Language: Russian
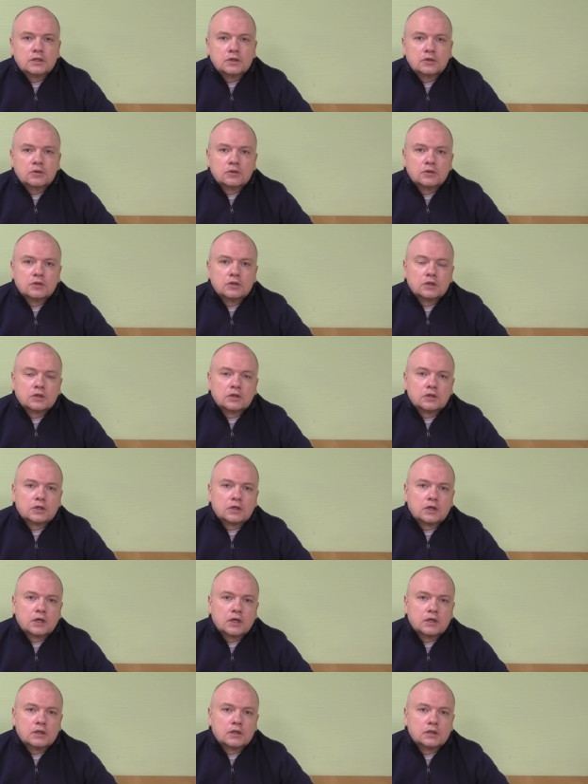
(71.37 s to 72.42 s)
То есть это
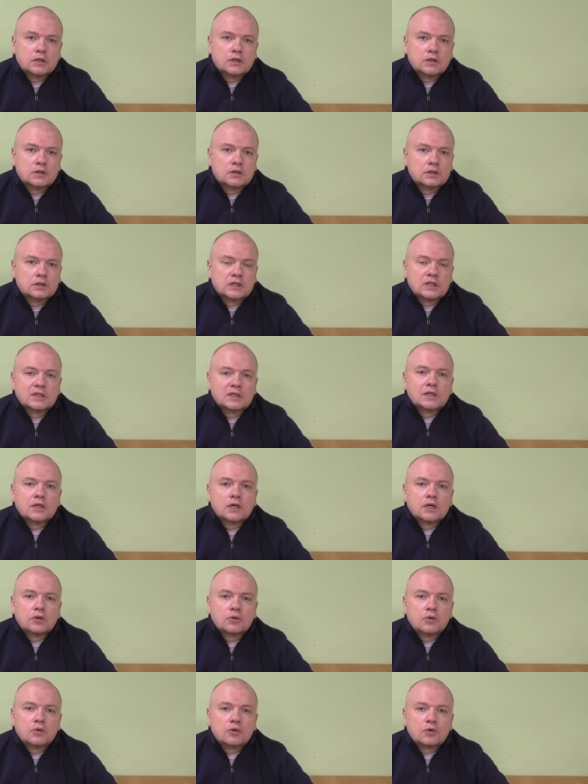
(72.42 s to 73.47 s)
кайда, на
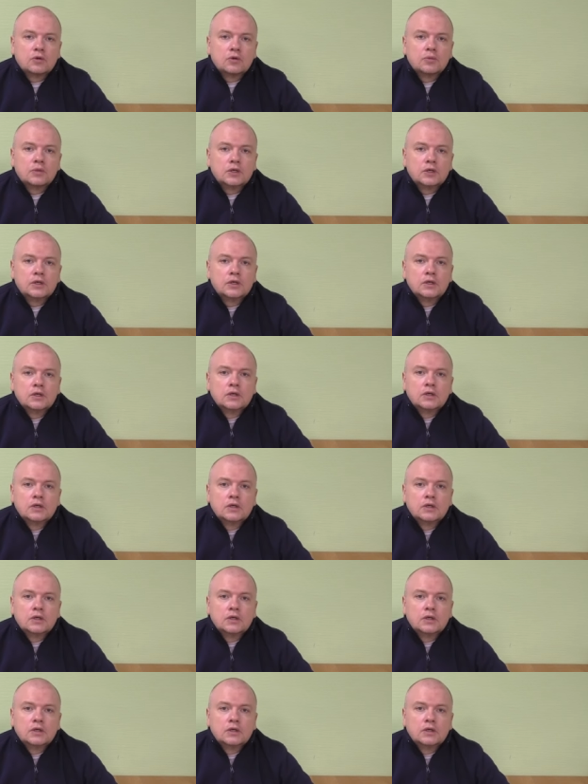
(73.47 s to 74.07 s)
которую мы